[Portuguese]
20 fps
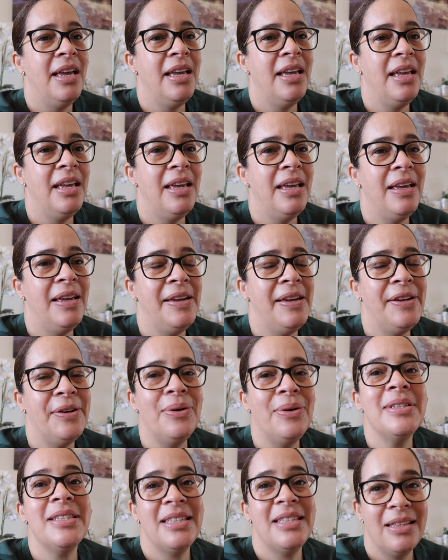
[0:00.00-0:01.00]
E, é,
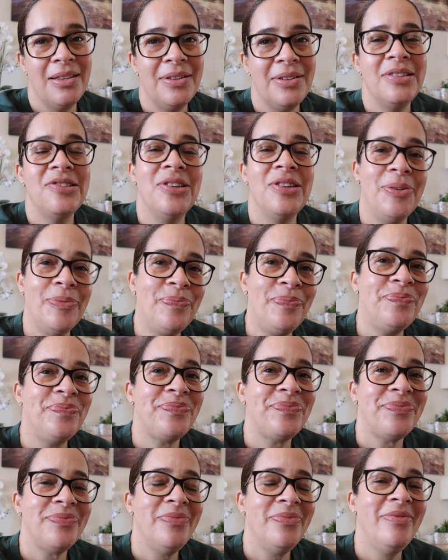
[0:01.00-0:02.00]
quase 17 horas, sim.
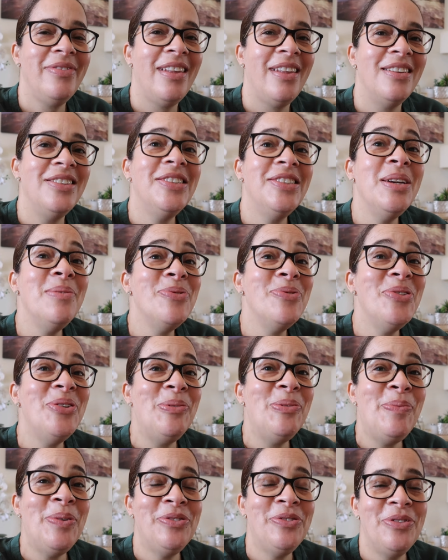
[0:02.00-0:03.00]
Chegámos no
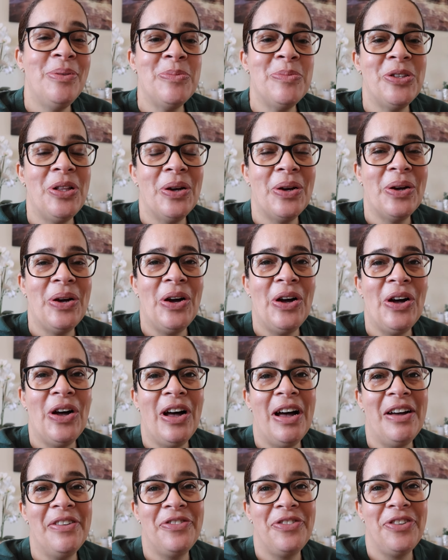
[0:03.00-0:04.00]
aeroporto, fomos logo
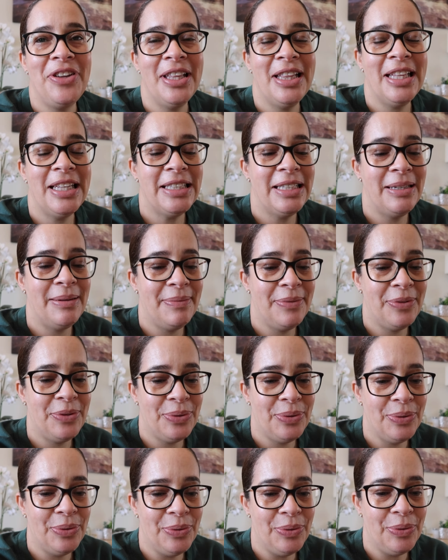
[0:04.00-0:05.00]
à, à fila, né,
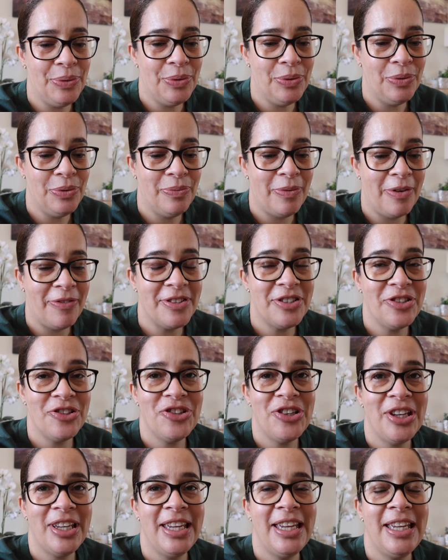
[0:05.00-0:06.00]
do, para fazer o
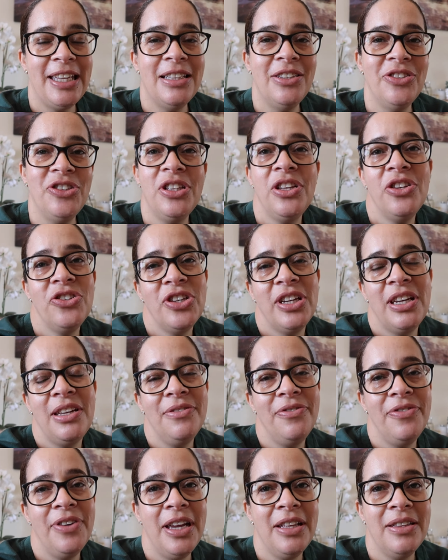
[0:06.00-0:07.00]
check-in. Eu já tinha
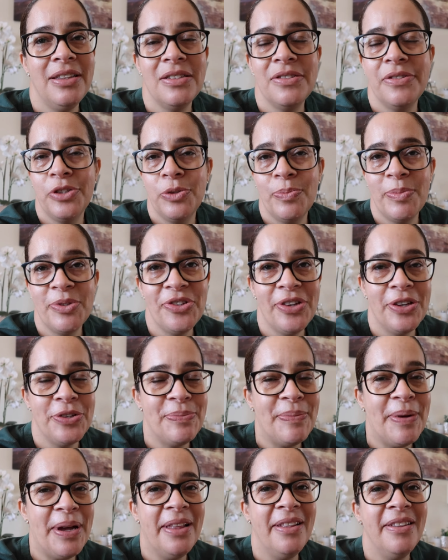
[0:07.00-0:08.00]
check-in feito, era despachar
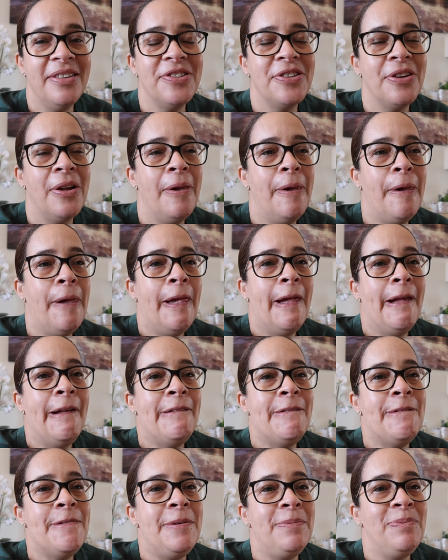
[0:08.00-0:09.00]
as malas.
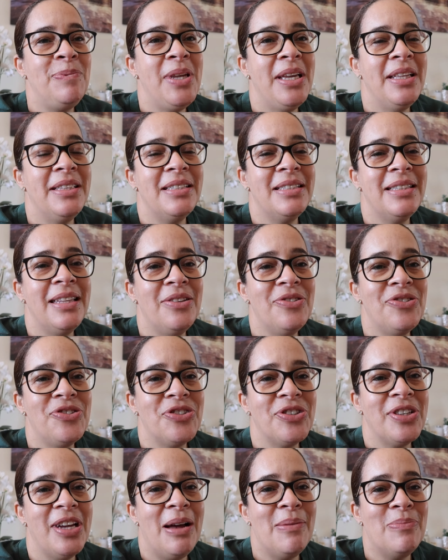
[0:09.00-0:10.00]
E entretanto
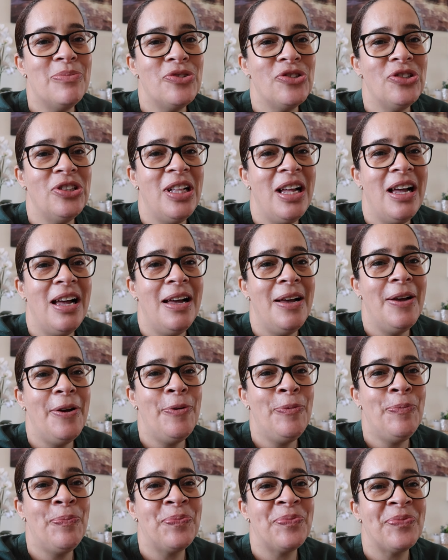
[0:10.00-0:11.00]
chegámos
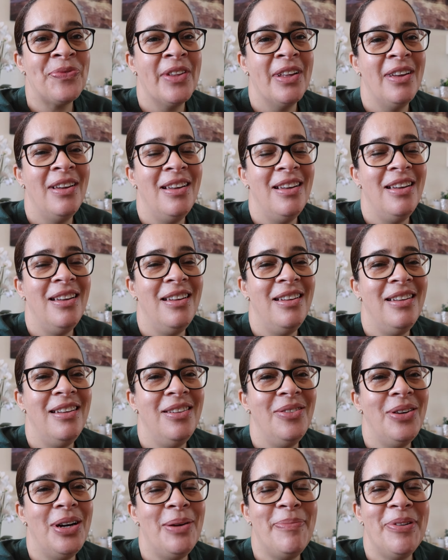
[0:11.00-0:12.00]
lá
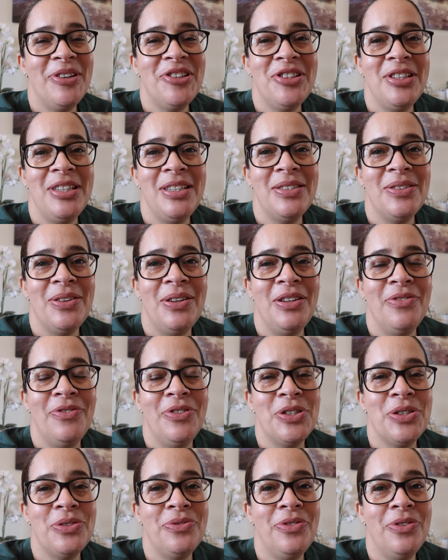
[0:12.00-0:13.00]
é, o rapaz disse, olha, o
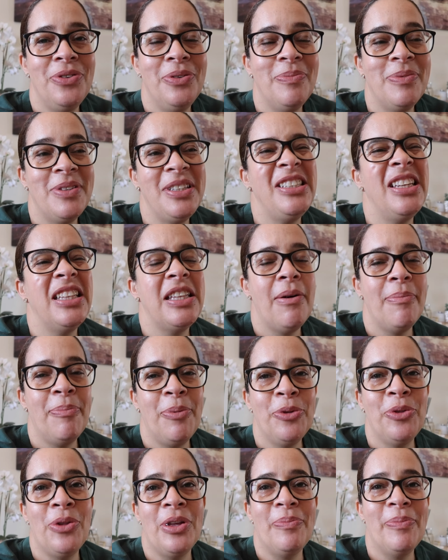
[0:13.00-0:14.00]
vosso voo, porque já estava
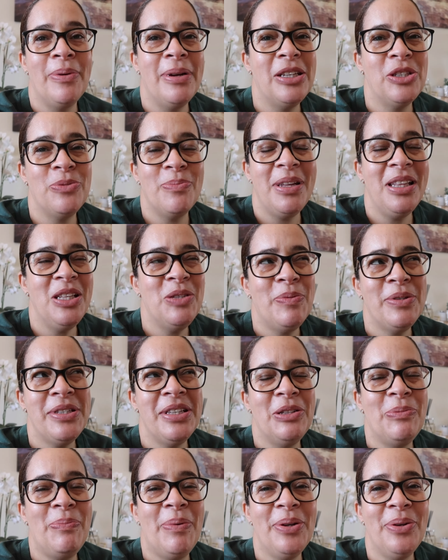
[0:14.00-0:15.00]
apontando as malas, depois
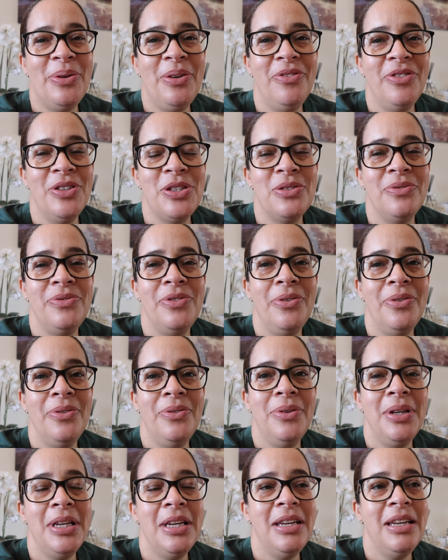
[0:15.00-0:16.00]
ele parou, o vosso
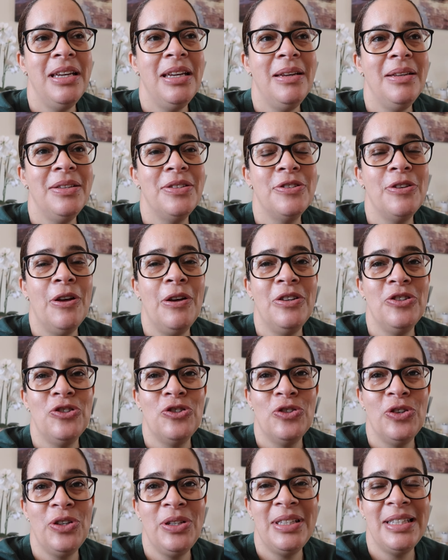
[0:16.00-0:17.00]
voo é só às
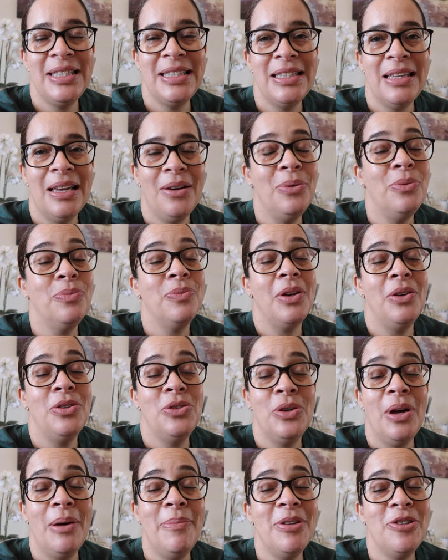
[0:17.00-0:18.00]
18h50, oh,
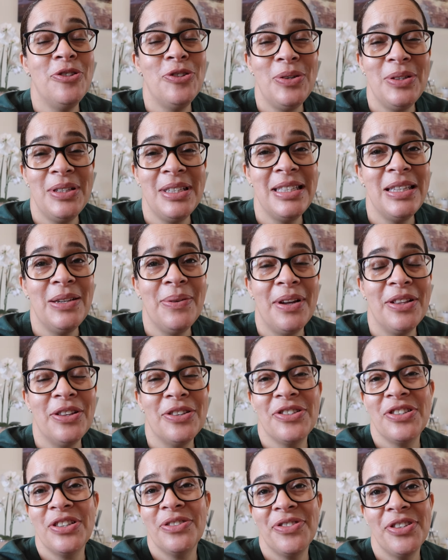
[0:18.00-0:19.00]
só abre às 18h50,
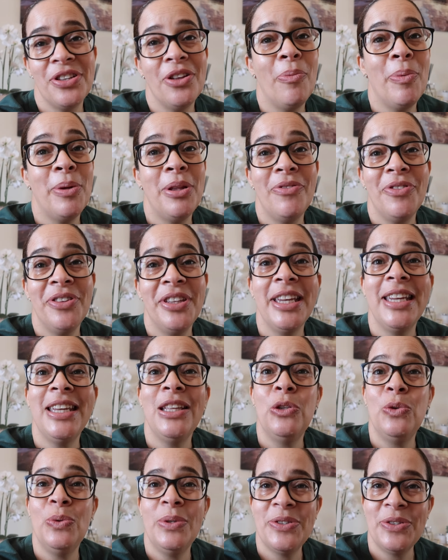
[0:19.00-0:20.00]
ou seja, vocês só podem voltar aqui
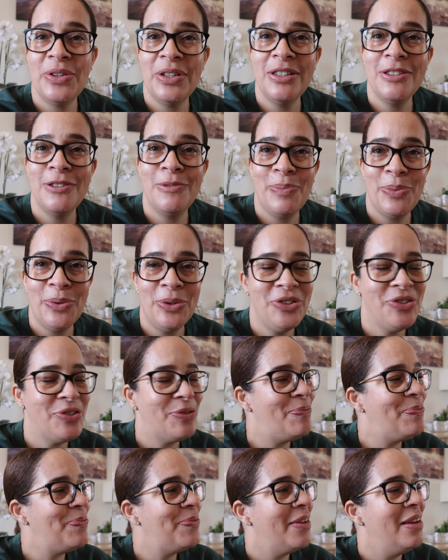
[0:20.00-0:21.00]
duas horas
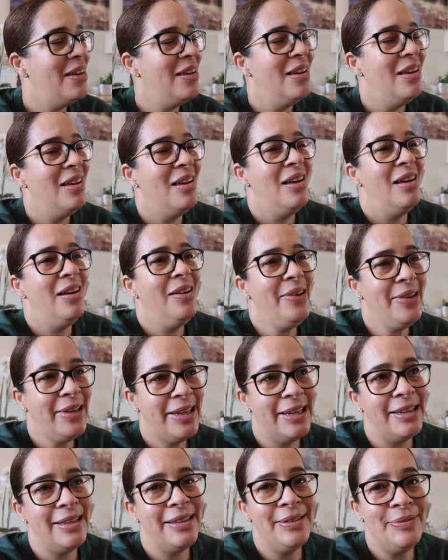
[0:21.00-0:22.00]
depois.
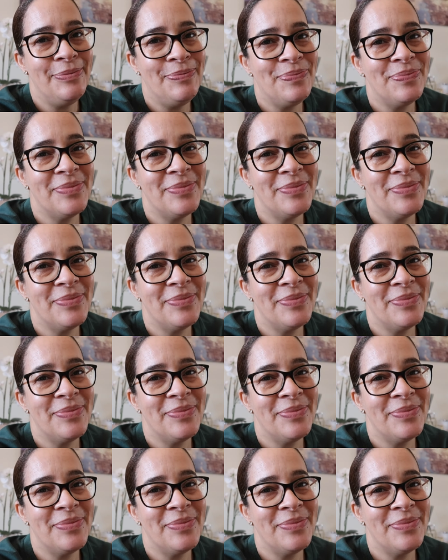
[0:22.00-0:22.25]
Ok.